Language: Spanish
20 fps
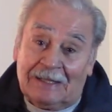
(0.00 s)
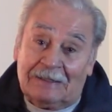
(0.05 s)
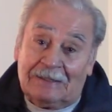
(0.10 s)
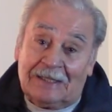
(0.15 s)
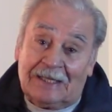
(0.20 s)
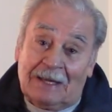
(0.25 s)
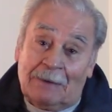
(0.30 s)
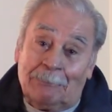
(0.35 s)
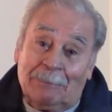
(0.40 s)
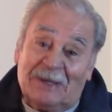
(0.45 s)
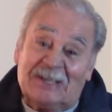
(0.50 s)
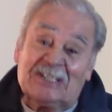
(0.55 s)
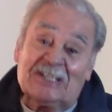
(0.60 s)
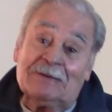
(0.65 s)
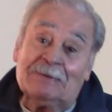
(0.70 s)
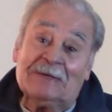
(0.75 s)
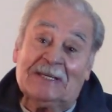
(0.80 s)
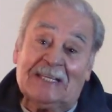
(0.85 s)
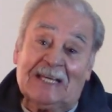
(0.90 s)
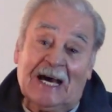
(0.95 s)
la
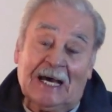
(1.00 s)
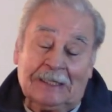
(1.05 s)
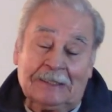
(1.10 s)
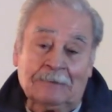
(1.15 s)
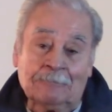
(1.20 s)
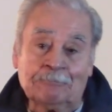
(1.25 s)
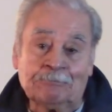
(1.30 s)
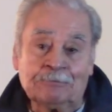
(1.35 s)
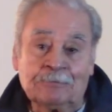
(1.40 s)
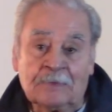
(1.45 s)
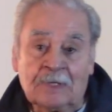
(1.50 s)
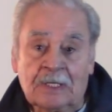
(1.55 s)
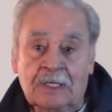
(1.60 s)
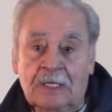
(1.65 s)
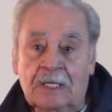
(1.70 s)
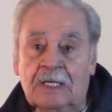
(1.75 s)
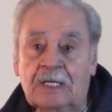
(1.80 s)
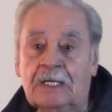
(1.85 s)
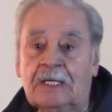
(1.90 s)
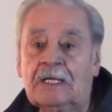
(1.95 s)
pasividad.
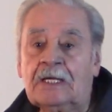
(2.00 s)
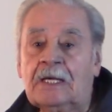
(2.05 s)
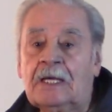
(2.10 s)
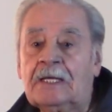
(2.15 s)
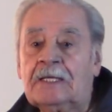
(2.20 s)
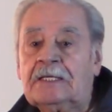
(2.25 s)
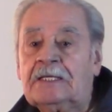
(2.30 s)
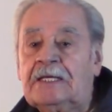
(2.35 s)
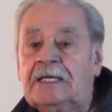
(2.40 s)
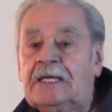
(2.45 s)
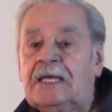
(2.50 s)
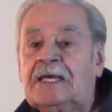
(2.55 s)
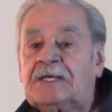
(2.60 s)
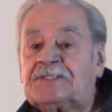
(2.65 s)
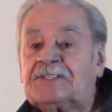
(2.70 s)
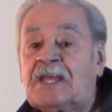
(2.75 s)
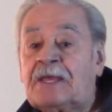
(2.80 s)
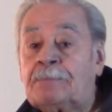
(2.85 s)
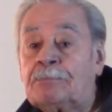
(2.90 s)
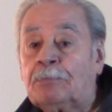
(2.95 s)
Y
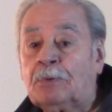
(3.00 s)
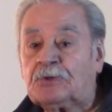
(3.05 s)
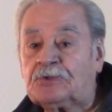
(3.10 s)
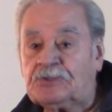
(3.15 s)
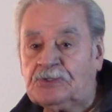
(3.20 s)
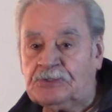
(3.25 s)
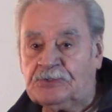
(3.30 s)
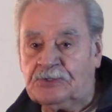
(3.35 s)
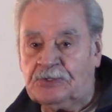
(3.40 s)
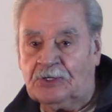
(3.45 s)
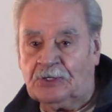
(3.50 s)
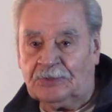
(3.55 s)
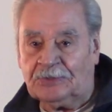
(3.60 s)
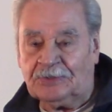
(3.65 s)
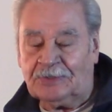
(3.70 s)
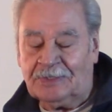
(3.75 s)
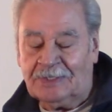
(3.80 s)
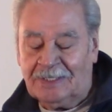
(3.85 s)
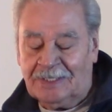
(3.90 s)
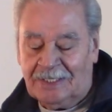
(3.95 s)
esa
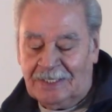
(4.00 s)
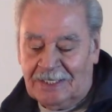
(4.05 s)
imposición,